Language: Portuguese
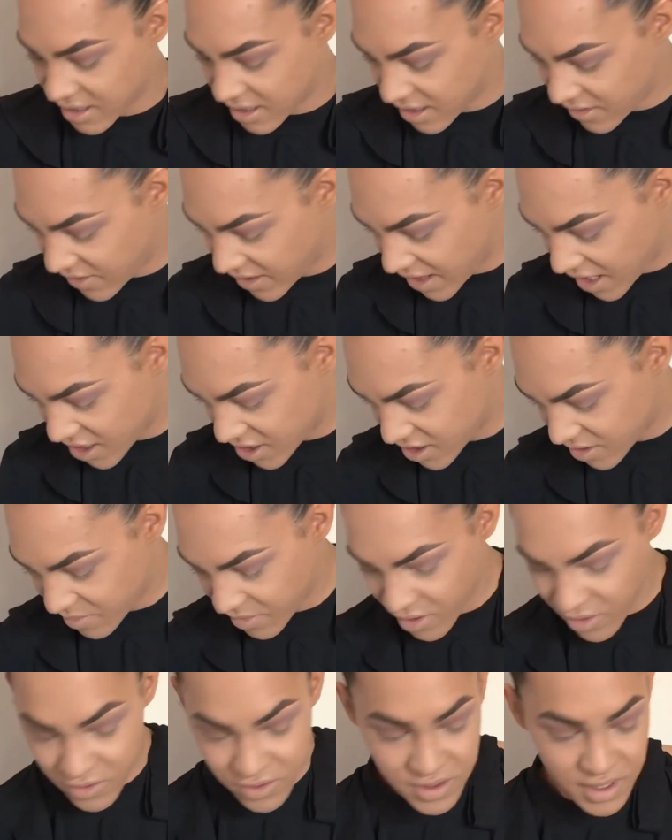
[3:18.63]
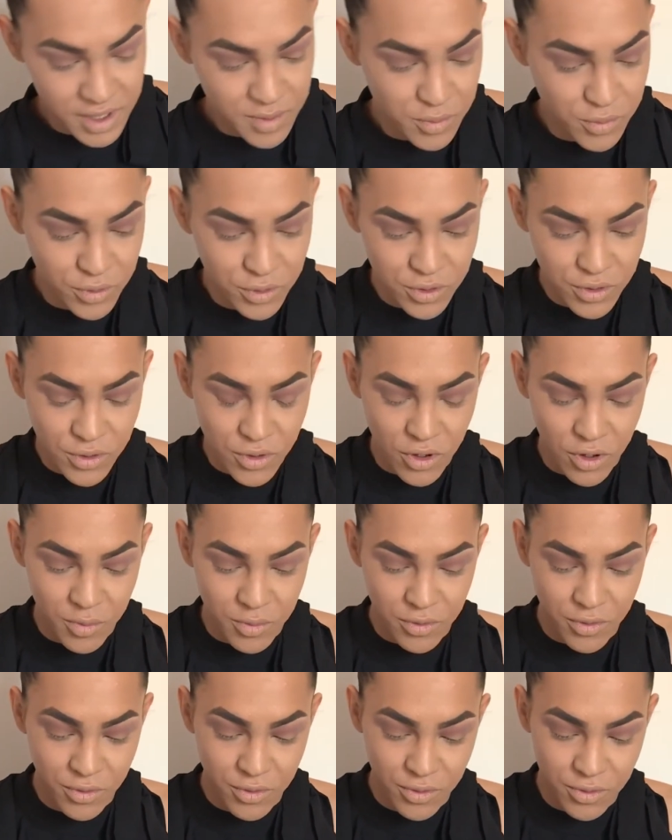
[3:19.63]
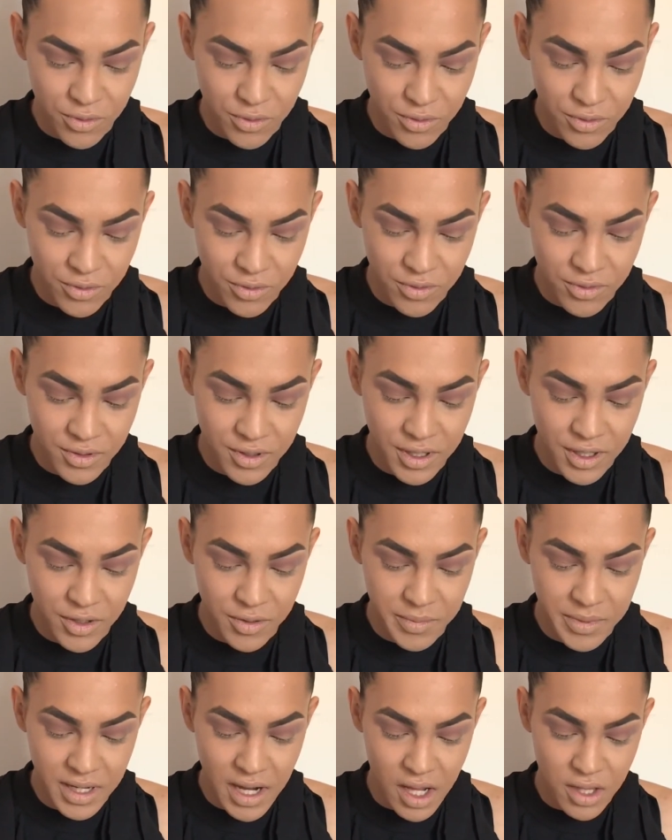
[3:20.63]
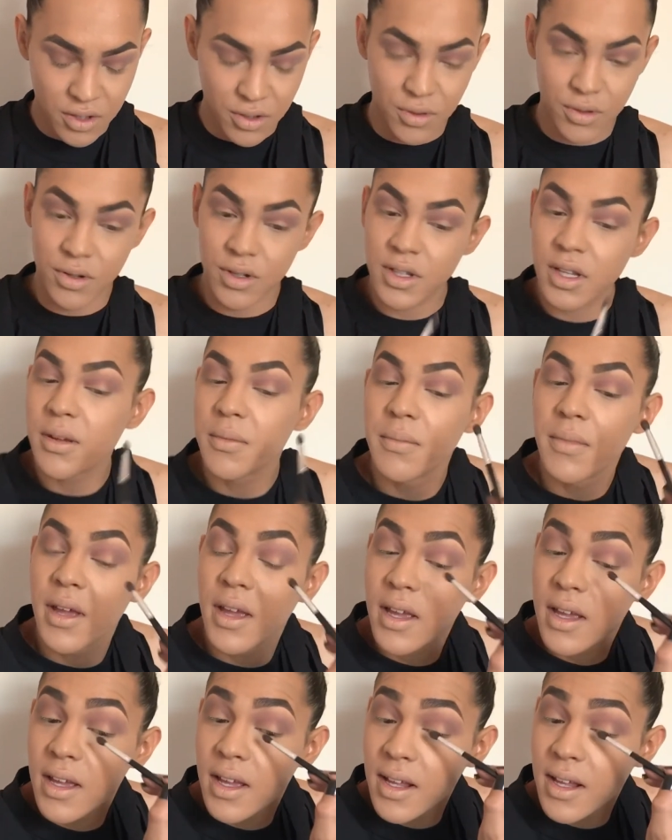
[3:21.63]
Na verdade, também eu uso ele muito como iluminador também,